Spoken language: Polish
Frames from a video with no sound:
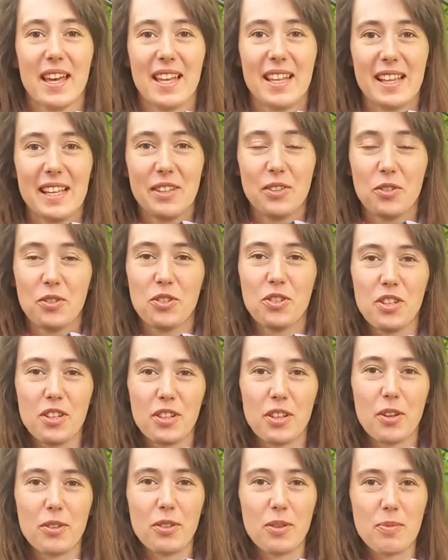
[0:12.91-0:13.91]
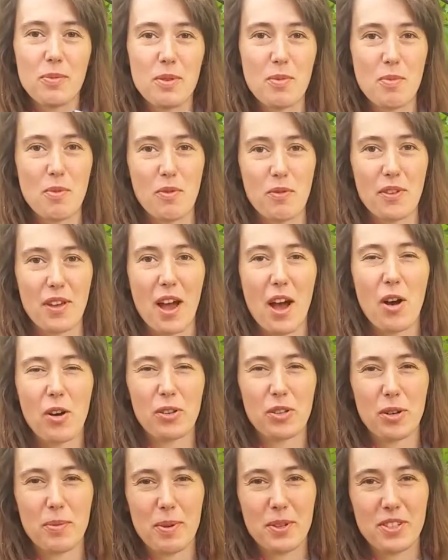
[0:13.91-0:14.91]
E, dlatego, że nikt o tym nie mówi, a
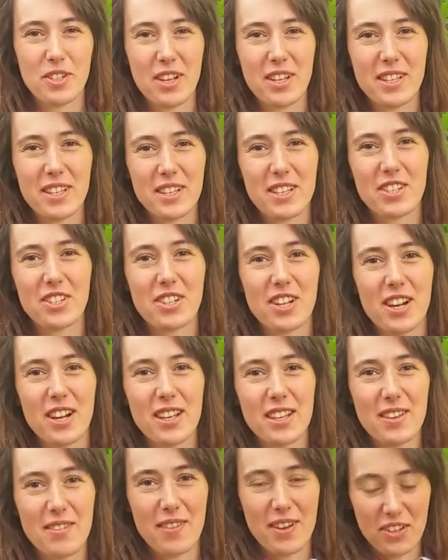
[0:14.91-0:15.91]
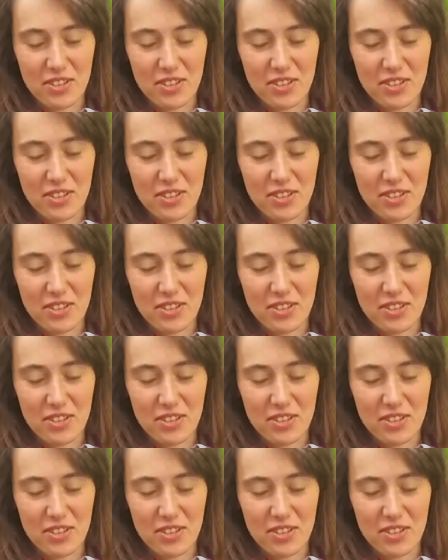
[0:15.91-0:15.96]
odrobaczanie jest szalenie